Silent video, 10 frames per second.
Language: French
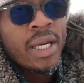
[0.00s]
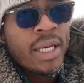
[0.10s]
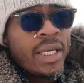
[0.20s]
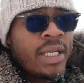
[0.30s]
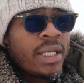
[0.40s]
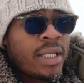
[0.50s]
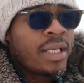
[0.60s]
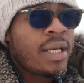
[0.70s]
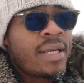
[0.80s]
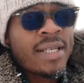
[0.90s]

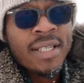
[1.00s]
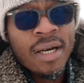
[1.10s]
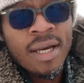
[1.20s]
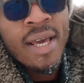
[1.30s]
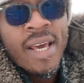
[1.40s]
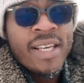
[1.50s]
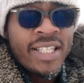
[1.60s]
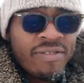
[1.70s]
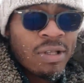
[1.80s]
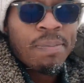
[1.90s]
Et c'est ça.
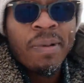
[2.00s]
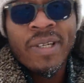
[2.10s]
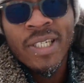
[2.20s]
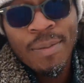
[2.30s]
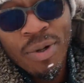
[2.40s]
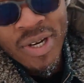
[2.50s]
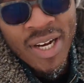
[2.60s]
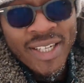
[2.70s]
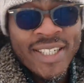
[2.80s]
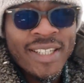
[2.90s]
Si vous n'êtes pas déjà abonné
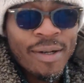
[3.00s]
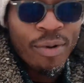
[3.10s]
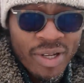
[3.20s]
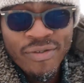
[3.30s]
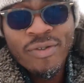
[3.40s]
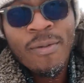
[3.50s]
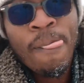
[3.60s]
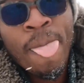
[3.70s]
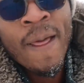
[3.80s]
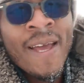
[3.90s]
à la chaîne, abonnez-vous.
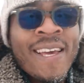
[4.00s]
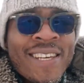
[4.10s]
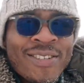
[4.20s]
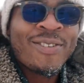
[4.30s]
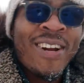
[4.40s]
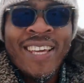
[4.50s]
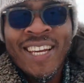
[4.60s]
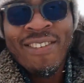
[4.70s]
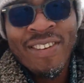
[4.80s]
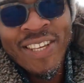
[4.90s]
Si Surtout
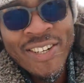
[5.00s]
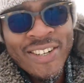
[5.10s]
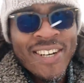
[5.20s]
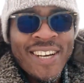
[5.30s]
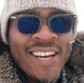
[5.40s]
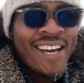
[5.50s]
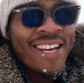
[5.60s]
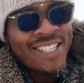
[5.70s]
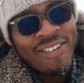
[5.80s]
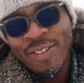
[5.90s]
likez les vidéos.
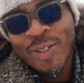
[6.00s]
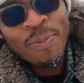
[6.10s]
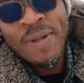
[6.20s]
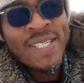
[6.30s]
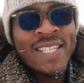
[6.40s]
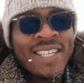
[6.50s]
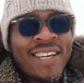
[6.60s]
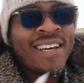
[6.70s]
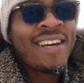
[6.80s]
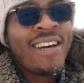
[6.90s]
Ça fait toujours plaisir.
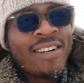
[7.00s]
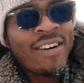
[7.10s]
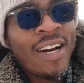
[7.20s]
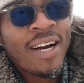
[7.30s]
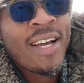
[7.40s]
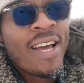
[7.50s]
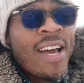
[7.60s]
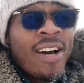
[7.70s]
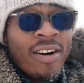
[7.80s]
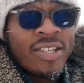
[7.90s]
Voilà.
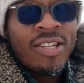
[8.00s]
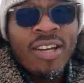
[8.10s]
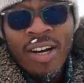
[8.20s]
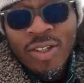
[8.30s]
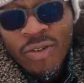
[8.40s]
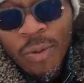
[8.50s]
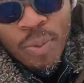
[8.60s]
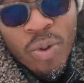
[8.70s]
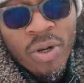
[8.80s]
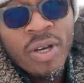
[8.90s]
On se donne rendez-vous
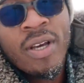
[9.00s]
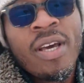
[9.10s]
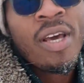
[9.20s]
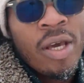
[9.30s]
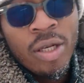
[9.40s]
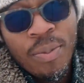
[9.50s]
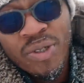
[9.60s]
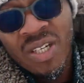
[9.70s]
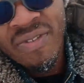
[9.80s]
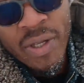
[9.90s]
pour une
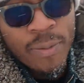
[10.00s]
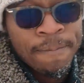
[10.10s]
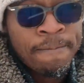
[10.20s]
prochaine vidéo.